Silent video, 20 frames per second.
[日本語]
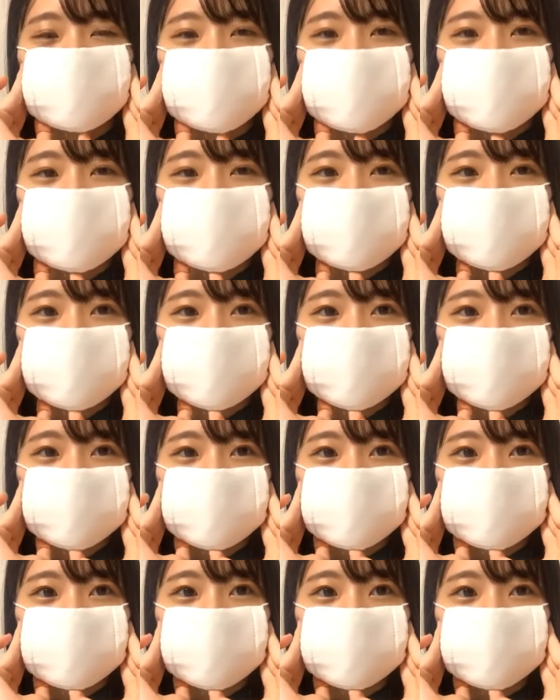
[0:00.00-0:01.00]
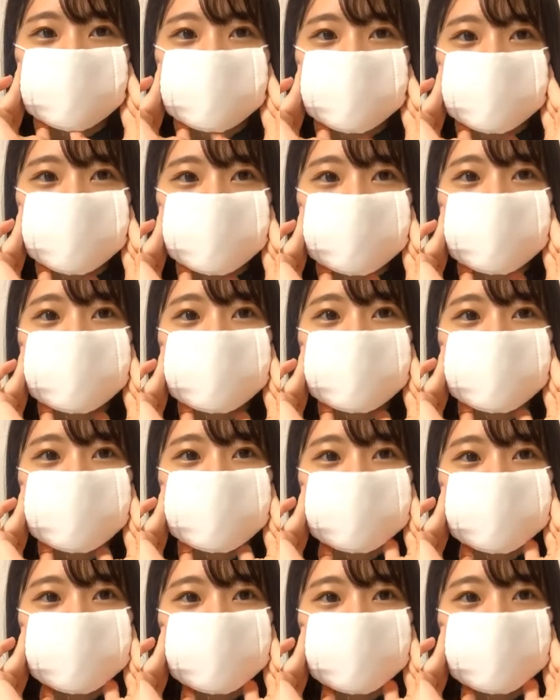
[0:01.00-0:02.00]
みんなサックスがいいって
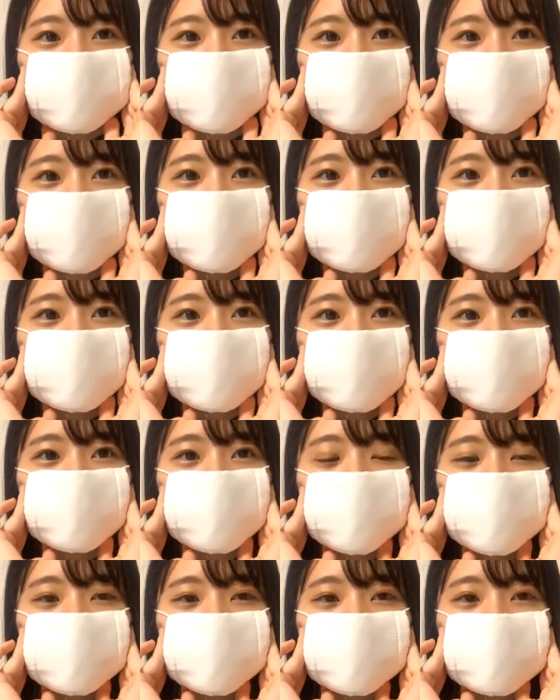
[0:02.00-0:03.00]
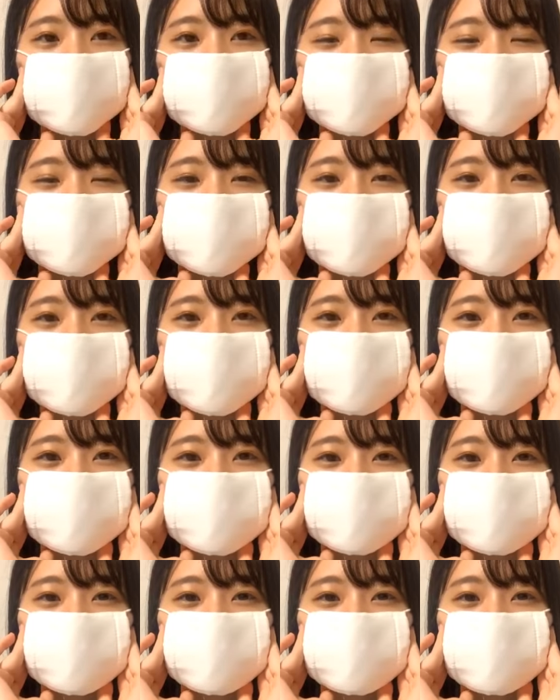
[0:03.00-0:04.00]
言っててだからめっちゃ倍率高かっ
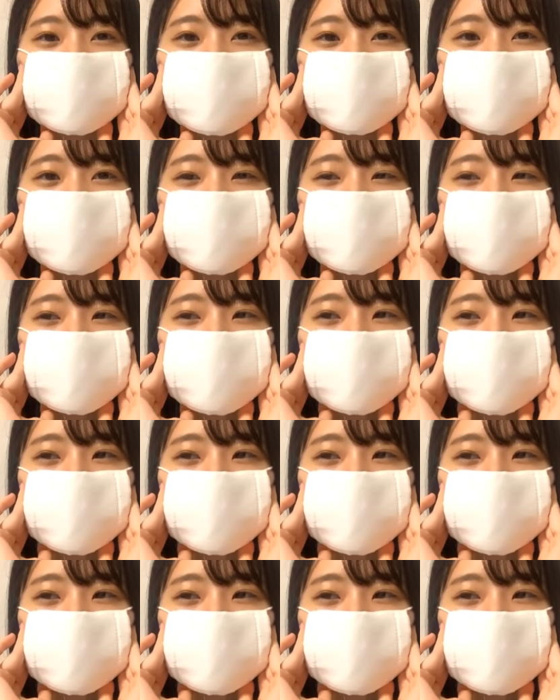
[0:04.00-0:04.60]
たから